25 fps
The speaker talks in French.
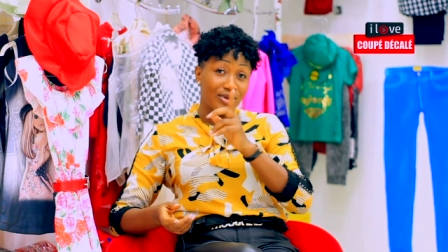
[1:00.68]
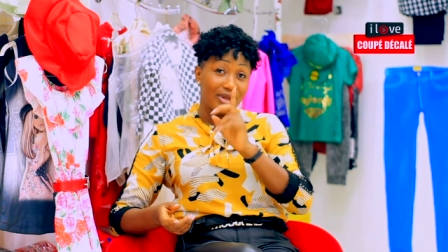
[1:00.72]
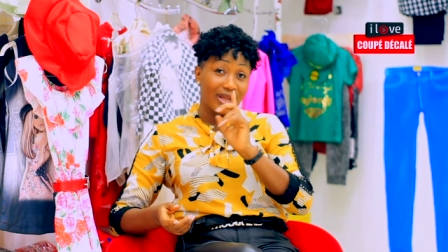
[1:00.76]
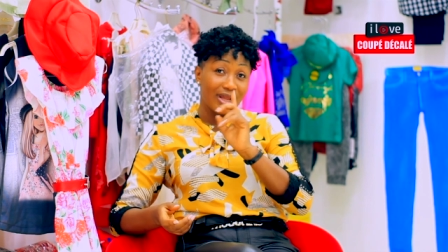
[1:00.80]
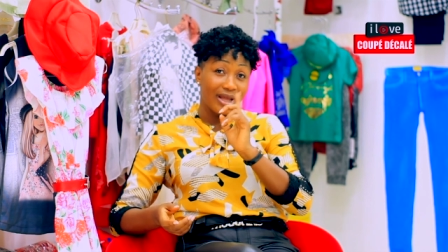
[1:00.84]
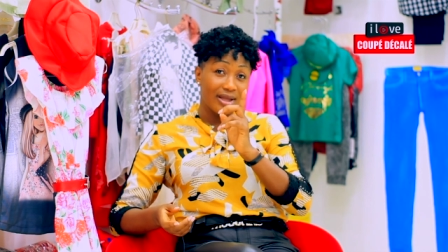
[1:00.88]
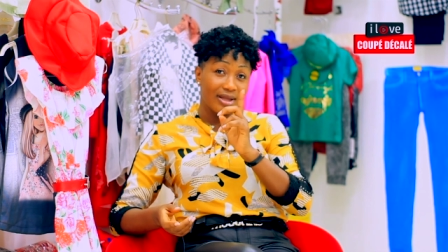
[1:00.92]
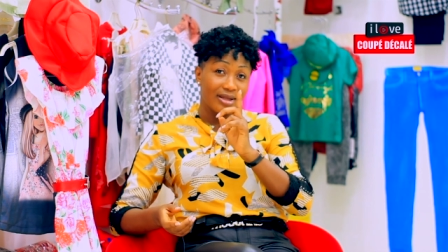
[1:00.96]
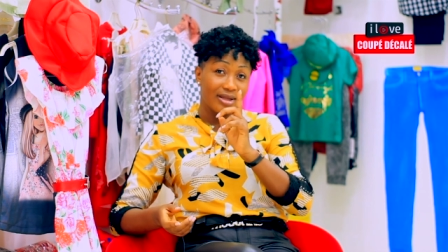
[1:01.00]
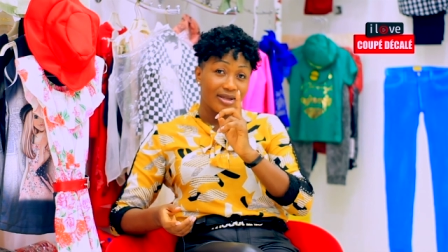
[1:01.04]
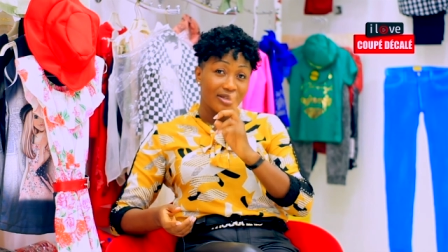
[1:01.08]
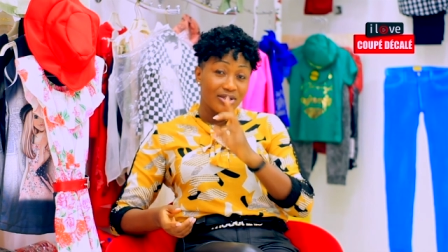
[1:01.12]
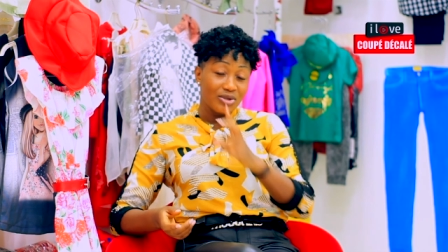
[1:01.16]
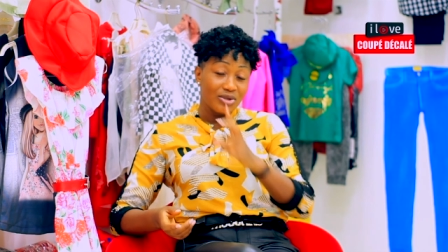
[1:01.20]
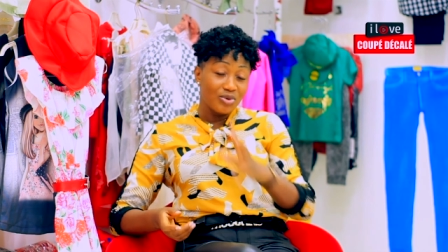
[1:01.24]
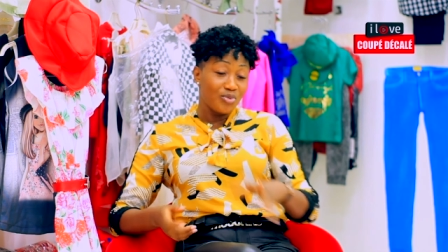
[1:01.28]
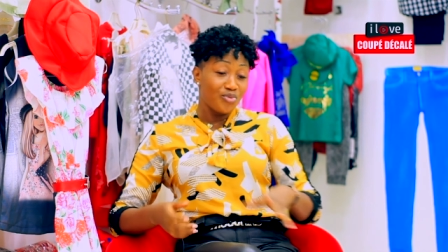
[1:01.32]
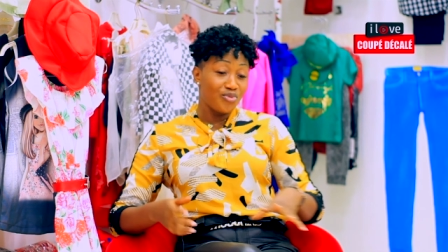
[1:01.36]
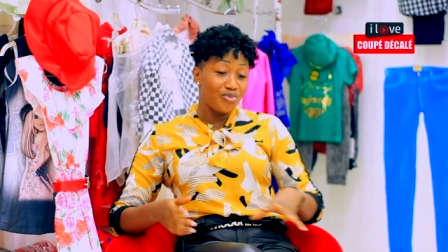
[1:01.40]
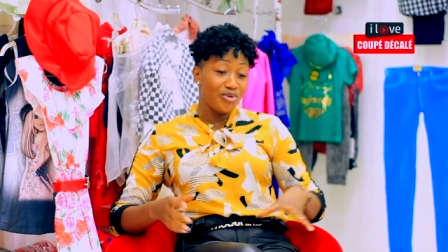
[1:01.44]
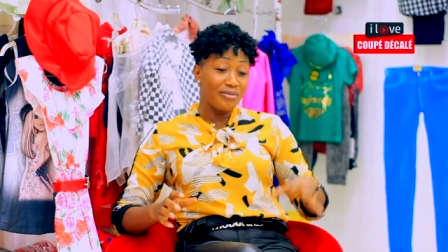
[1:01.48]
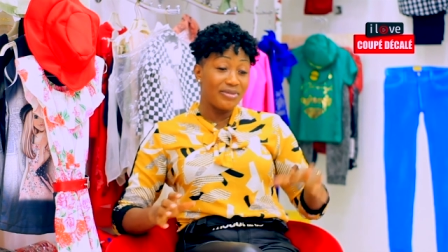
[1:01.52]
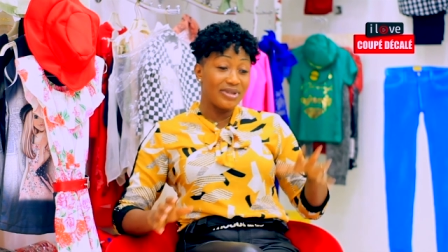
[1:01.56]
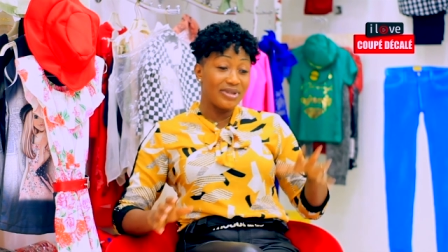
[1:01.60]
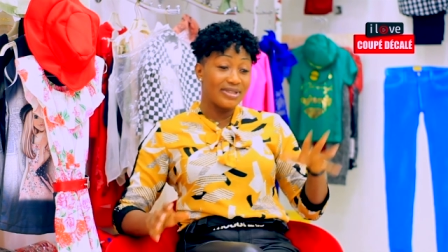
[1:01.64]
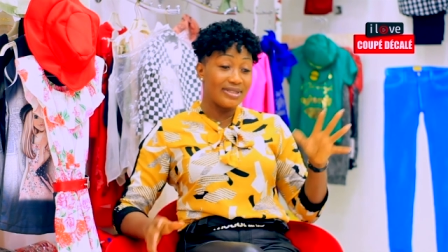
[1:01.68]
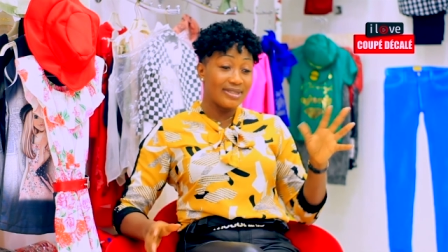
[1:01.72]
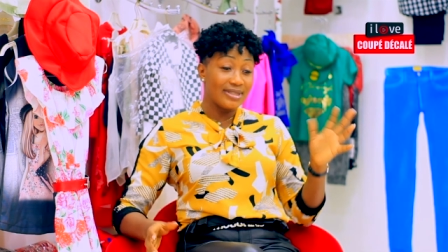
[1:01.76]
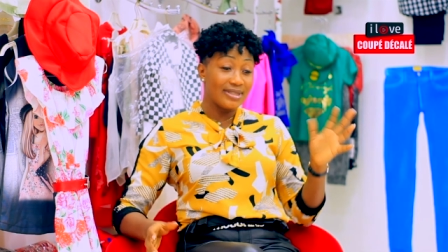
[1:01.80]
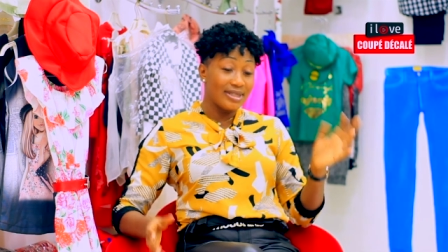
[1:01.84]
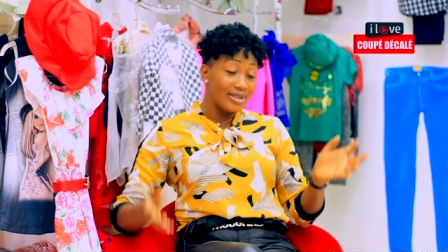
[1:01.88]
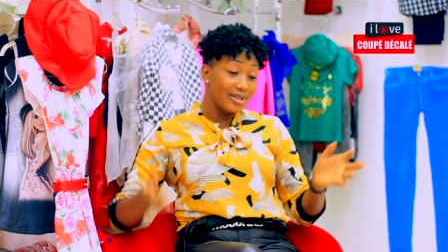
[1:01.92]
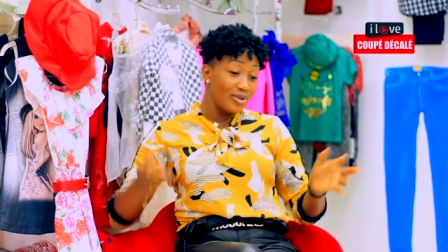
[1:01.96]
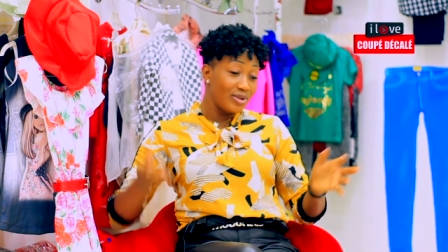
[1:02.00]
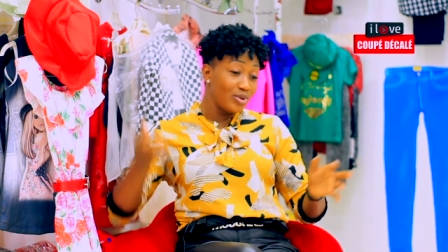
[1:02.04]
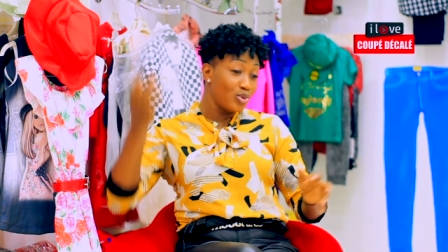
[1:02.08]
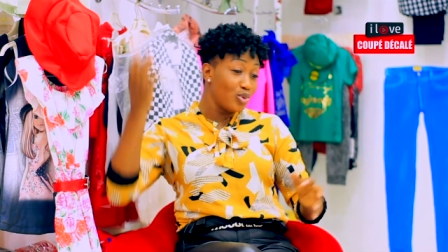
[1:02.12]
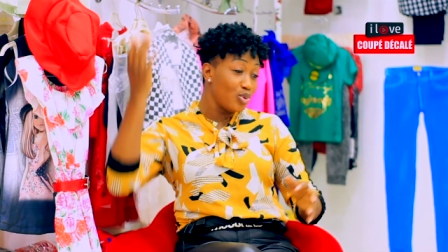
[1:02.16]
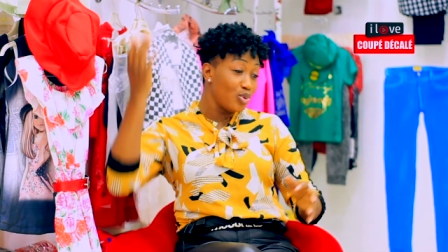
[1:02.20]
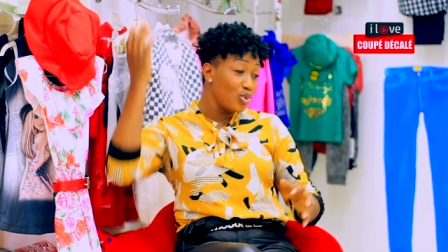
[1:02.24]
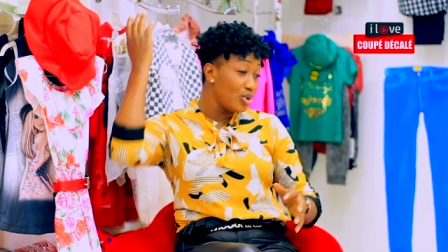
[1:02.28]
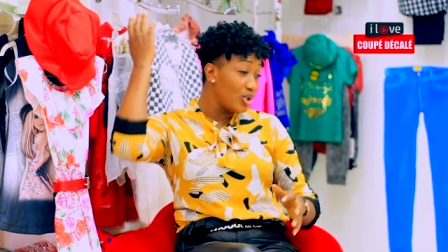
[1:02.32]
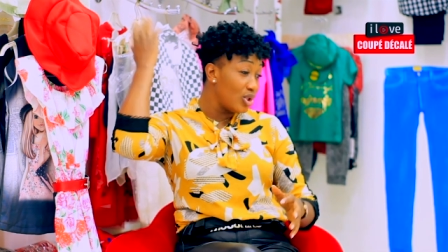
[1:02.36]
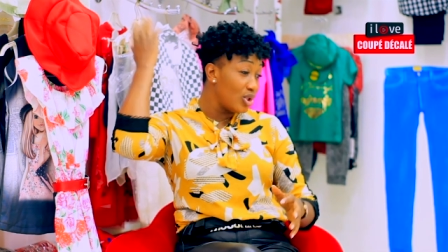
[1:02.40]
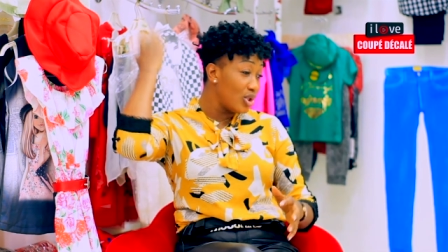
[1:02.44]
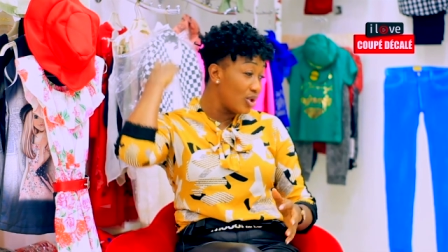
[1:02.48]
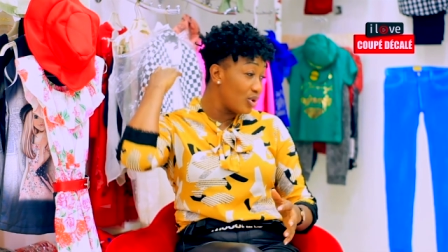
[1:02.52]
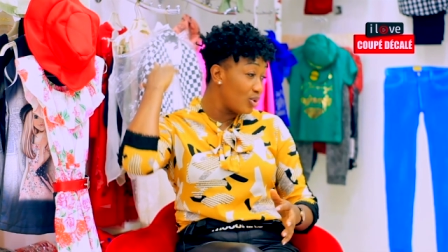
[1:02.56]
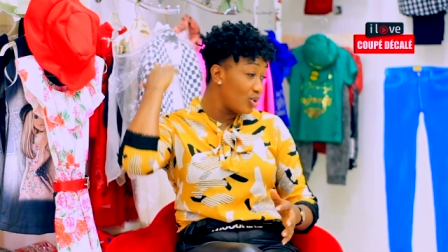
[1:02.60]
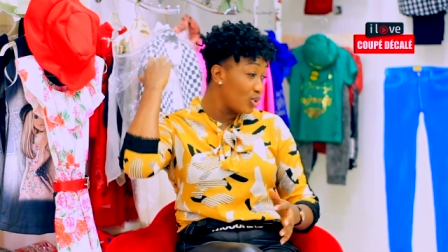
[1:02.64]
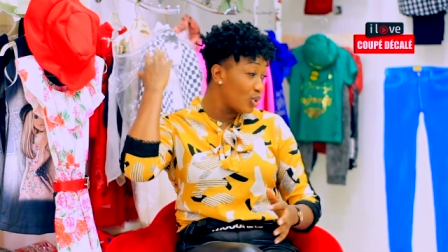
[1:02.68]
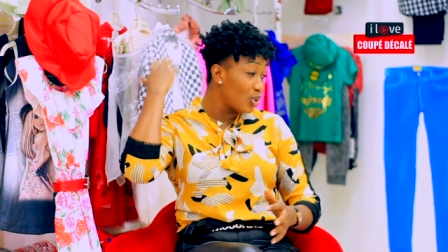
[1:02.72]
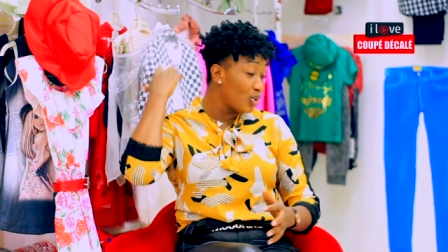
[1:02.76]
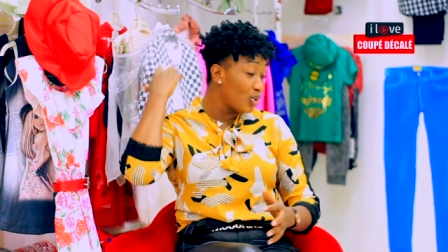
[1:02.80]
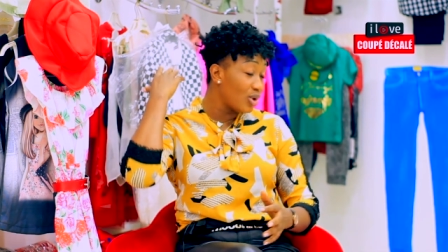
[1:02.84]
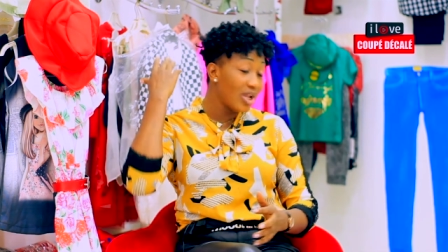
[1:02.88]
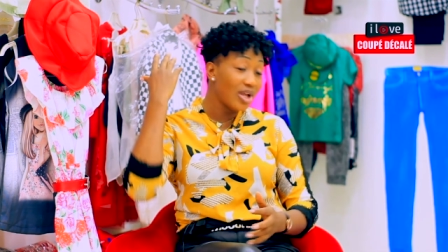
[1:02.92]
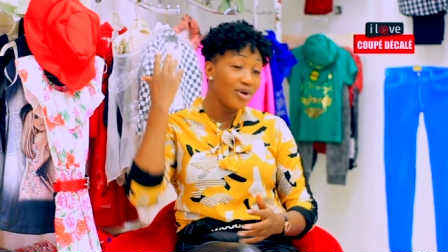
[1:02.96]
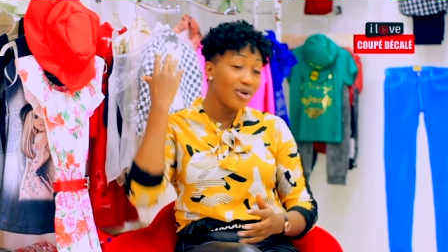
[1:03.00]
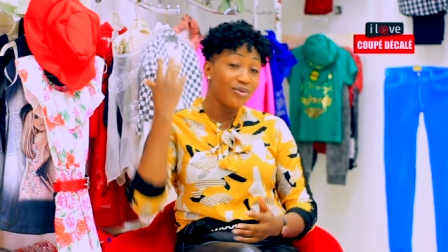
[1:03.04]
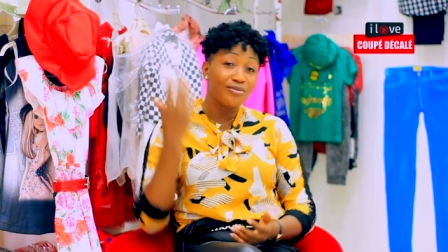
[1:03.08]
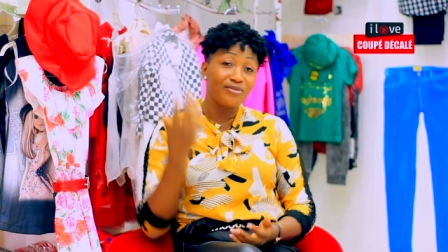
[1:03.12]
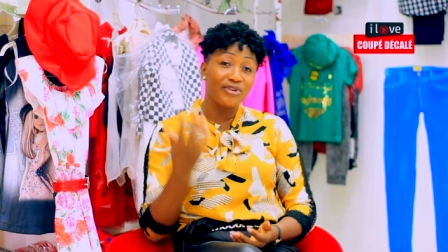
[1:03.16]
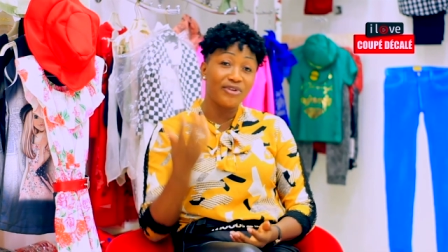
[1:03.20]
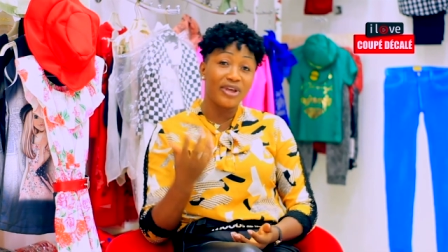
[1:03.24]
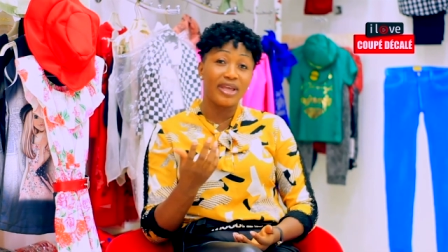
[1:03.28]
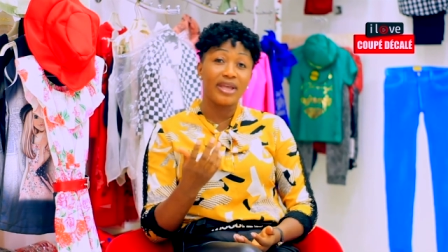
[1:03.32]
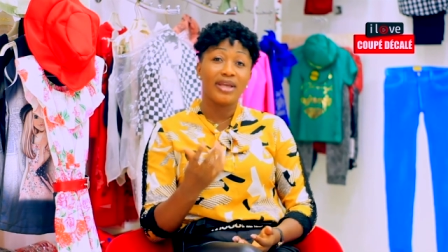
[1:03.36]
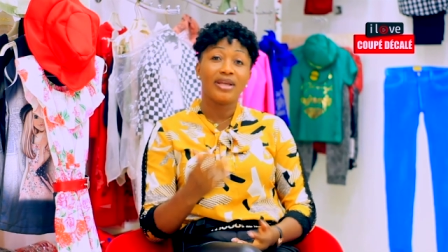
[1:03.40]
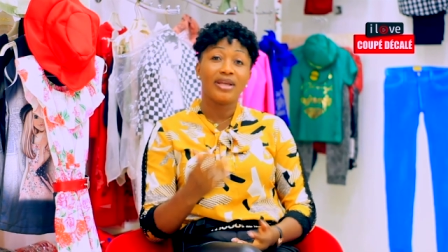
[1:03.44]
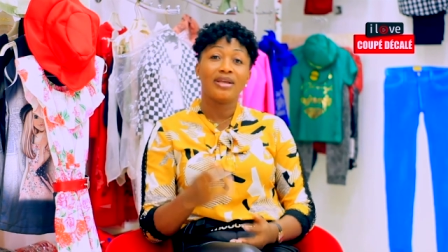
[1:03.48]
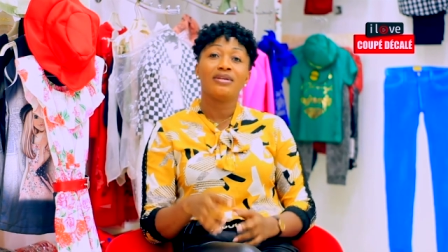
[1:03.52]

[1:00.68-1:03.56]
là, on voit mes seins, tout de dos là ouvert.